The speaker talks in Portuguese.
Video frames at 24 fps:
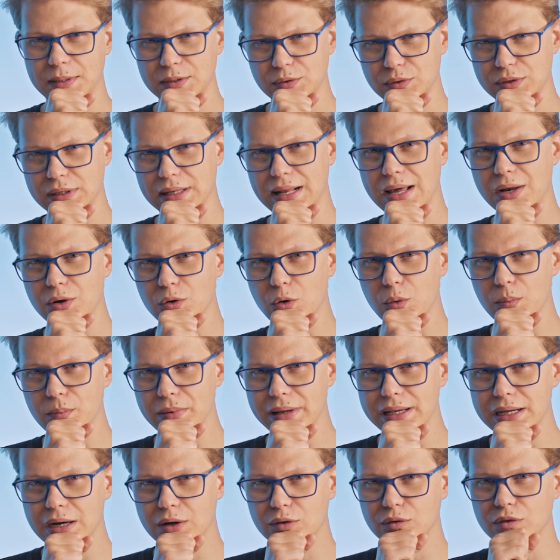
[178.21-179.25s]
Mas o cenário
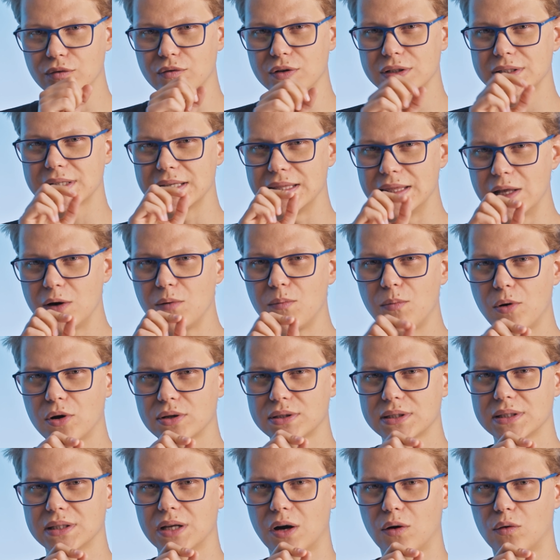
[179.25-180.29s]
complica quando você não
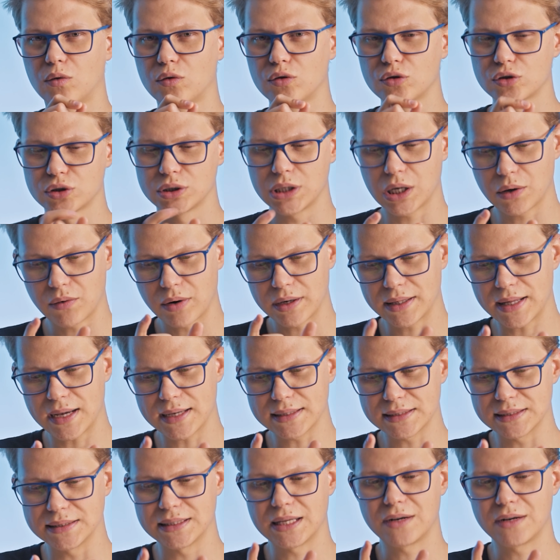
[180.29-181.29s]
pode se dar o luxo de aguardar esse